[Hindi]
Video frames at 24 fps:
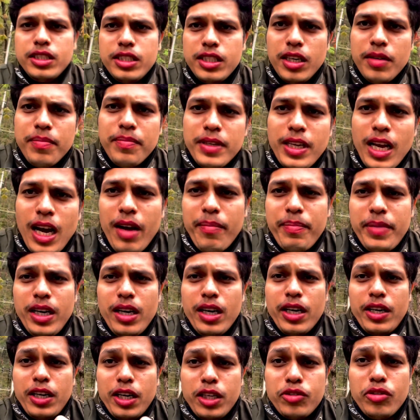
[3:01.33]
जब यहाँ पे
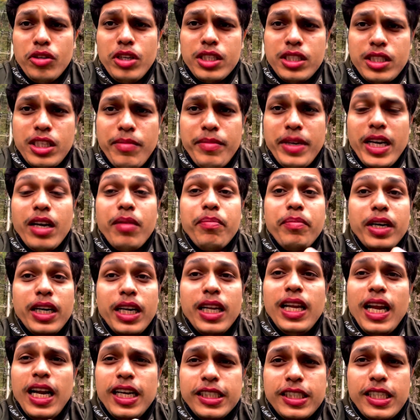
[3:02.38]
1880 में एक बड़ी
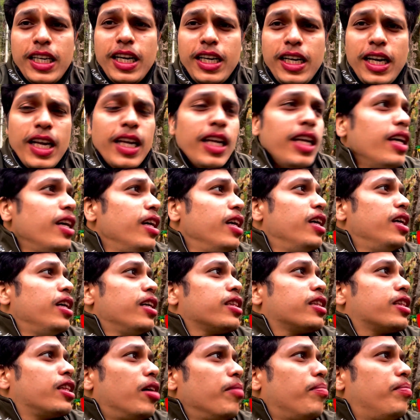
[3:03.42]
लैंडस्लाइड आई
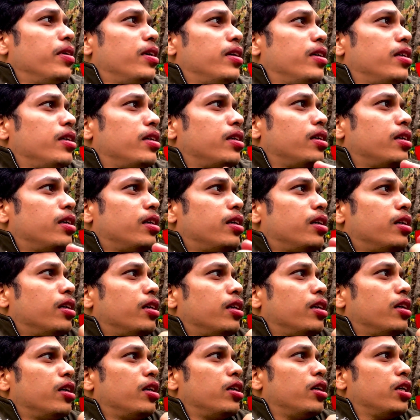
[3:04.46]
तब
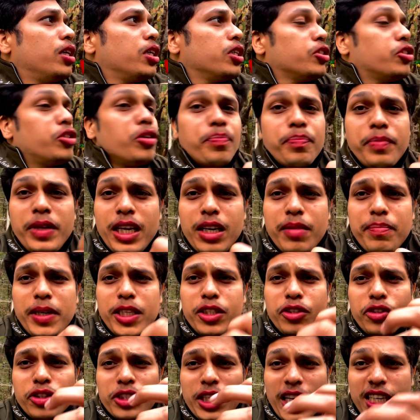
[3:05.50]
जो पीक पे
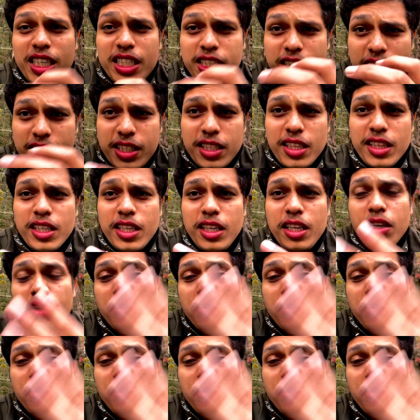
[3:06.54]
जो सारी चीज़ें थी